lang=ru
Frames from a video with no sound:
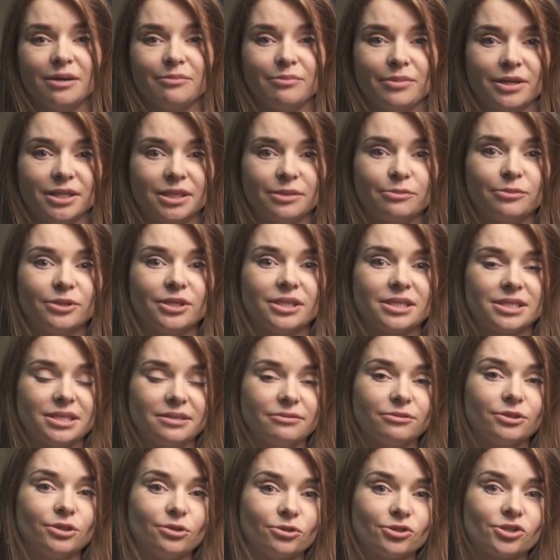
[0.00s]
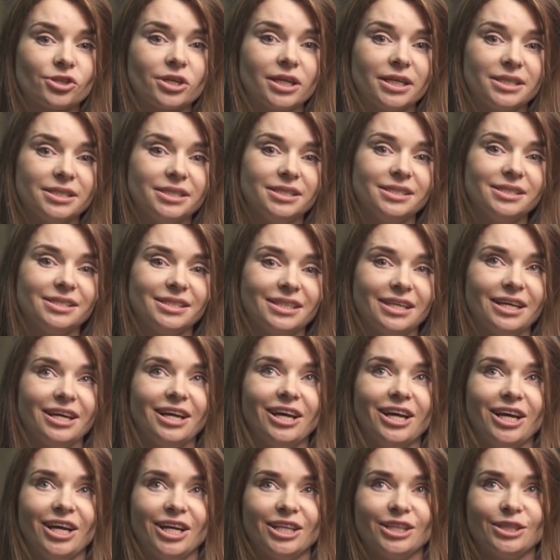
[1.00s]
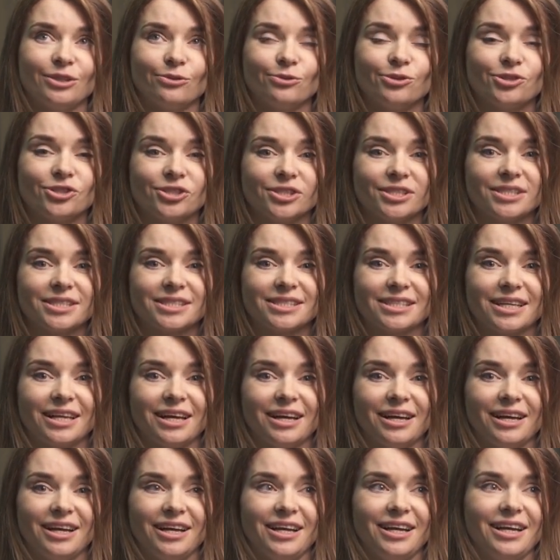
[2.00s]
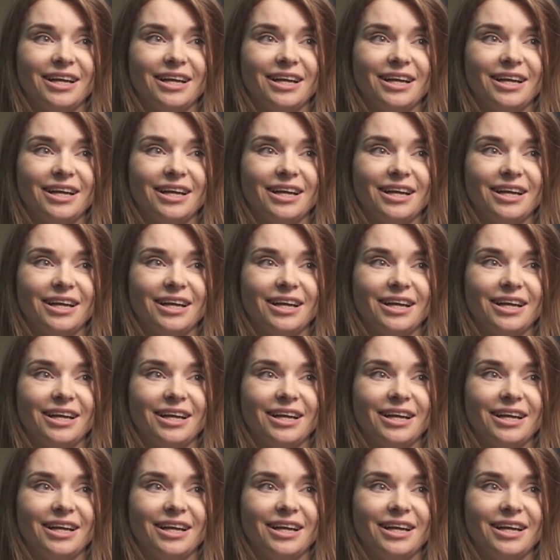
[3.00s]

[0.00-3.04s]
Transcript: Поэтому, если вы тоже хотите научиться